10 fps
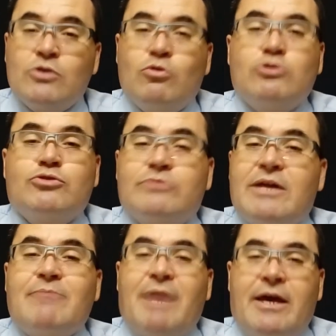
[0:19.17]
cujo
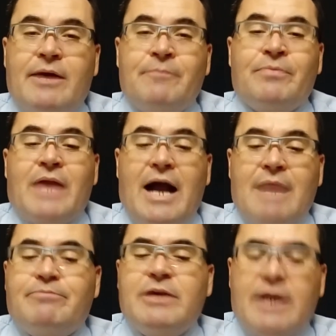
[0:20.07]
tema é
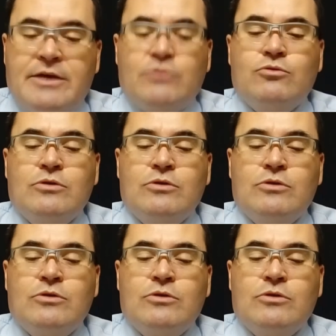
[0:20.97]
Abigail,